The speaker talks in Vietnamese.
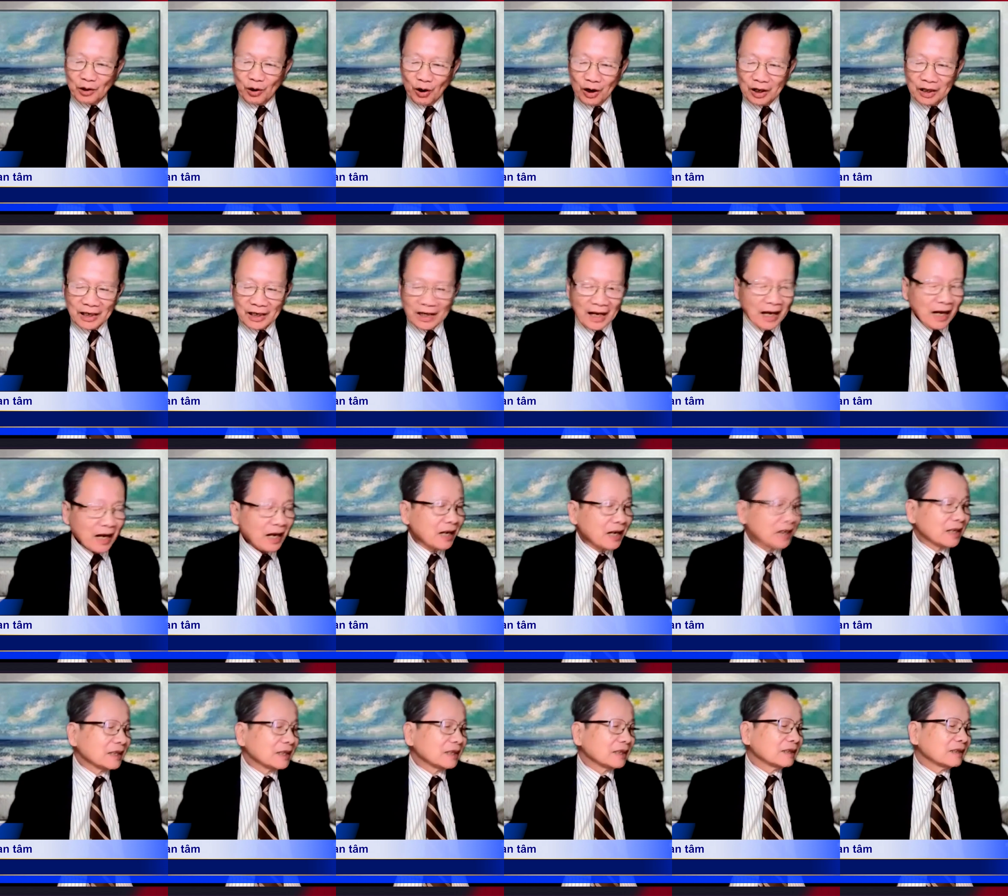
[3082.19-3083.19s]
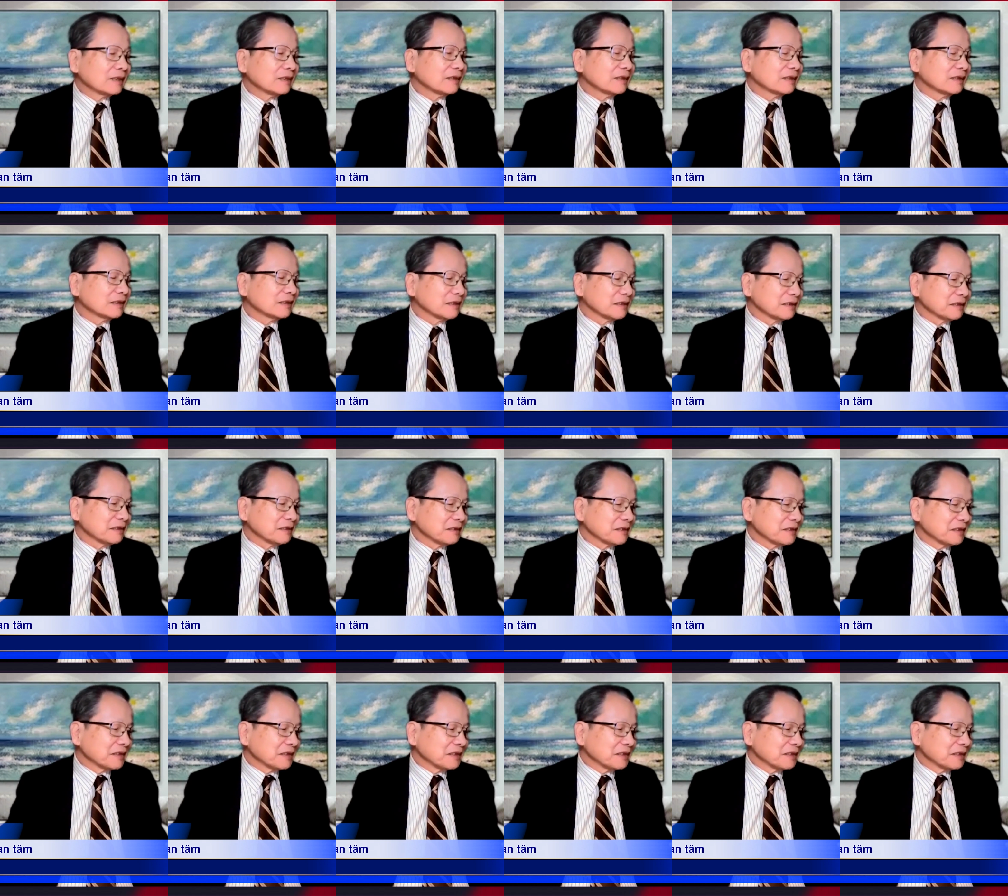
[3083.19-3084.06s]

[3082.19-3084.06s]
gọi là uh,